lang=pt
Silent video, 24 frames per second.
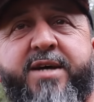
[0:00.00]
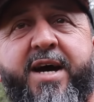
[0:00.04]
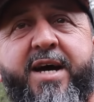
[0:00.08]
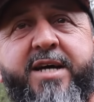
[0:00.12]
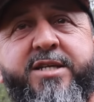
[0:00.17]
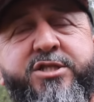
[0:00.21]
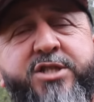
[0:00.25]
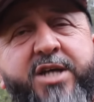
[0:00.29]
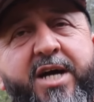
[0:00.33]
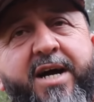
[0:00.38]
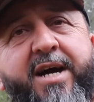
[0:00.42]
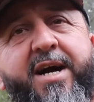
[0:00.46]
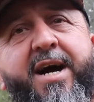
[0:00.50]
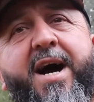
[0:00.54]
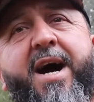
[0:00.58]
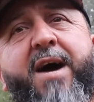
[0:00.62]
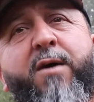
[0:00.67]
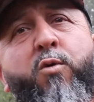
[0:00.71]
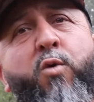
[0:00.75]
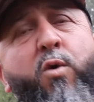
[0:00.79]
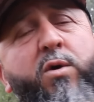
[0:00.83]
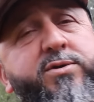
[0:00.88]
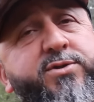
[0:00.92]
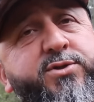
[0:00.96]
É chegar,
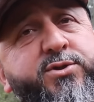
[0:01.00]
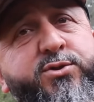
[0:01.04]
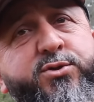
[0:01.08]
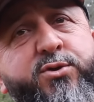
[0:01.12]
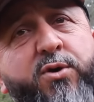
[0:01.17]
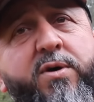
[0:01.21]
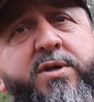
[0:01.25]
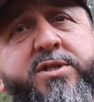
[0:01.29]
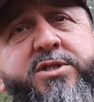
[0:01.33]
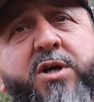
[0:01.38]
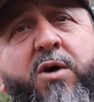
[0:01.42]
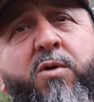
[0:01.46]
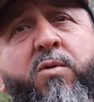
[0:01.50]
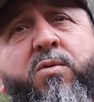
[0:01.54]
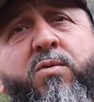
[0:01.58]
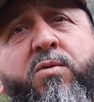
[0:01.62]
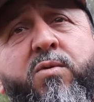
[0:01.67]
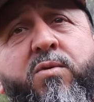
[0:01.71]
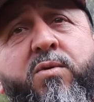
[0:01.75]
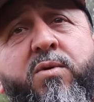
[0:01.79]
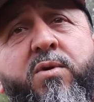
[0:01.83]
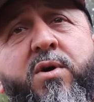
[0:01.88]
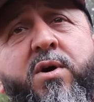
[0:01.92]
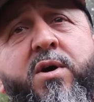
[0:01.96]
gostou de,
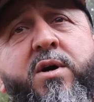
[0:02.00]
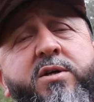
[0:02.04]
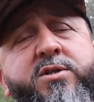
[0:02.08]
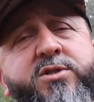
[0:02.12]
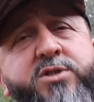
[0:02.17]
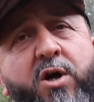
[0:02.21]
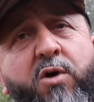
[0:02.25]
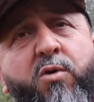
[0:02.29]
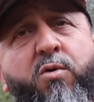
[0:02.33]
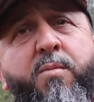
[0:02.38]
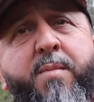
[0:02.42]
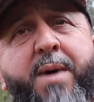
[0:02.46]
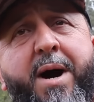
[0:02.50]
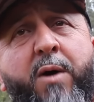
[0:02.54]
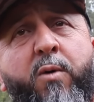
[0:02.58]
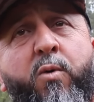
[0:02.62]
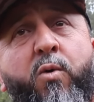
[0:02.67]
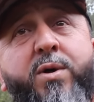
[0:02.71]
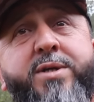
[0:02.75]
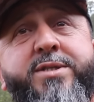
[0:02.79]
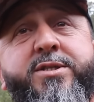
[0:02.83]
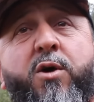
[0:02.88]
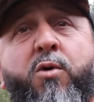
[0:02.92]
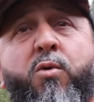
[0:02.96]
algum, de alguma
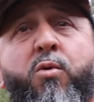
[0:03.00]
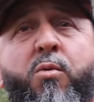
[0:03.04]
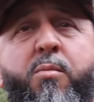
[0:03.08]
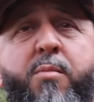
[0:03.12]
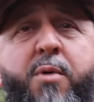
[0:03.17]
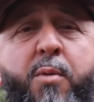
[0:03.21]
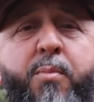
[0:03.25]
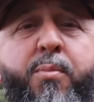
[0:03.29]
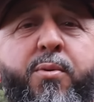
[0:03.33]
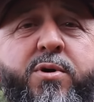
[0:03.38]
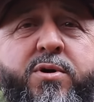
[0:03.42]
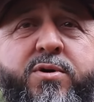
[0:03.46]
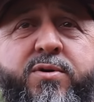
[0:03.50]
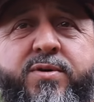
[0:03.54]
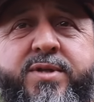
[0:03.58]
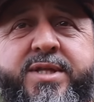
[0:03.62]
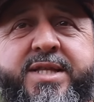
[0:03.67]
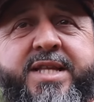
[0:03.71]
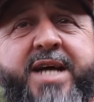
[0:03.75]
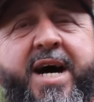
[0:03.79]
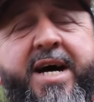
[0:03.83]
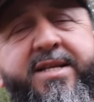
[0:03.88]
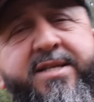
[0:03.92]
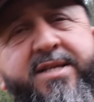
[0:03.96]
coisa, alguma
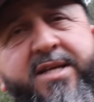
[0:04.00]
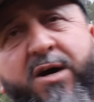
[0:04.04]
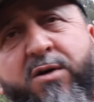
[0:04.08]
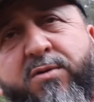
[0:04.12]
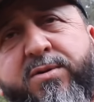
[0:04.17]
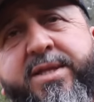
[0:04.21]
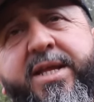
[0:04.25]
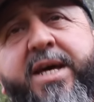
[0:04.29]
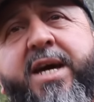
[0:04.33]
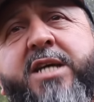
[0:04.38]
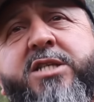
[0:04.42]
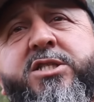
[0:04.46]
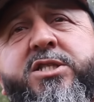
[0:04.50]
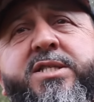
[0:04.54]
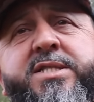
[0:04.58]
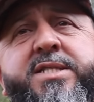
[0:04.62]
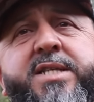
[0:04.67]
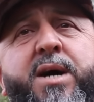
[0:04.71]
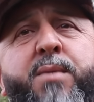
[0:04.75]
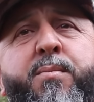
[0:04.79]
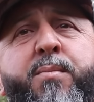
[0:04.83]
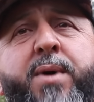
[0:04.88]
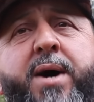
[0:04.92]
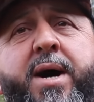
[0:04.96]
oportunidade, não deixe
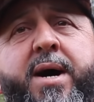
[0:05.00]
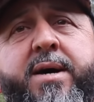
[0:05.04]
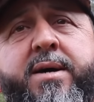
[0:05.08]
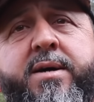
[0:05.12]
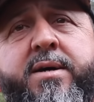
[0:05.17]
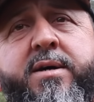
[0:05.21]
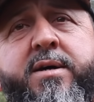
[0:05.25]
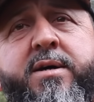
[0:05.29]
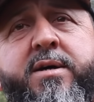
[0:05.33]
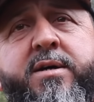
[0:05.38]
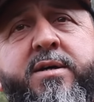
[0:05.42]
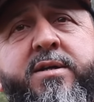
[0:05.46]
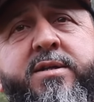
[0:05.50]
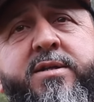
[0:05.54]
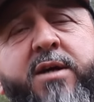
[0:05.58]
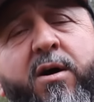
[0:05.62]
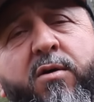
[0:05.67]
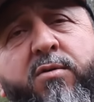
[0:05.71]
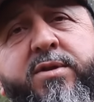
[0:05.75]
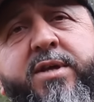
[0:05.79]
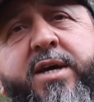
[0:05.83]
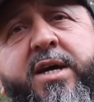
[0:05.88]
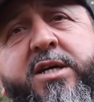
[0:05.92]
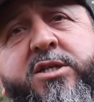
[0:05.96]
escapar.
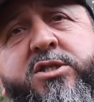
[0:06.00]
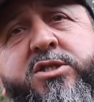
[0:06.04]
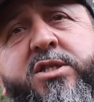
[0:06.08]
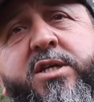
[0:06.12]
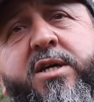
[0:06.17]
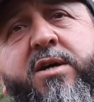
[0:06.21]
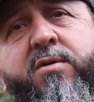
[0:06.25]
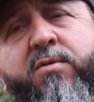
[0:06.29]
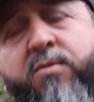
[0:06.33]
Não deixe.